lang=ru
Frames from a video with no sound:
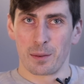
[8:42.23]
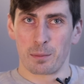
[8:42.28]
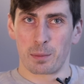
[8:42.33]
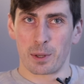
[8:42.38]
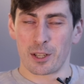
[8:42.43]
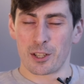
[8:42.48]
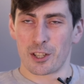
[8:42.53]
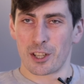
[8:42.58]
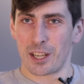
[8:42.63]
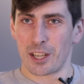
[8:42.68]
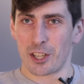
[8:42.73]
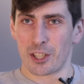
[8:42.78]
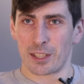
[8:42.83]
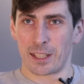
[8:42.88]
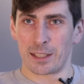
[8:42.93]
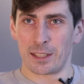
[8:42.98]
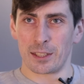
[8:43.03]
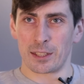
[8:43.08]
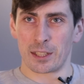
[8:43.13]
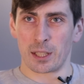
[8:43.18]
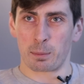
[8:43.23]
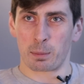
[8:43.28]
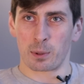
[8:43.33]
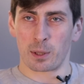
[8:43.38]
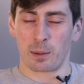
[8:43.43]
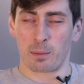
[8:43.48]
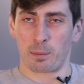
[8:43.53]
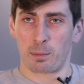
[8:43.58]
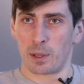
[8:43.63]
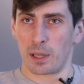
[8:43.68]
Приезжаешь на дикие
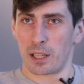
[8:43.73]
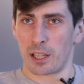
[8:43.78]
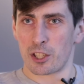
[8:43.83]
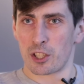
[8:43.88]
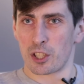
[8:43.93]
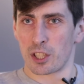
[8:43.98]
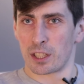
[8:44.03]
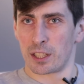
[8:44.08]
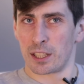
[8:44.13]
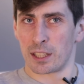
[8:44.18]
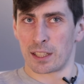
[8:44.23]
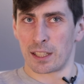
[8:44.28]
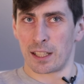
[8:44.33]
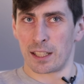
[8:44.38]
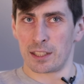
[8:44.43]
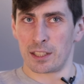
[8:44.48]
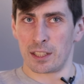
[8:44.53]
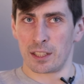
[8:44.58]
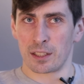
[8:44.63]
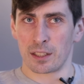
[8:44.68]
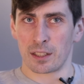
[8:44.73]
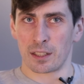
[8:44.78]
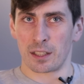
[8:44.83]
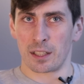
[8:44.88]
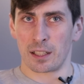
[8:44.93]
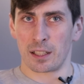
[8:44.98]
пляжи, где ты один,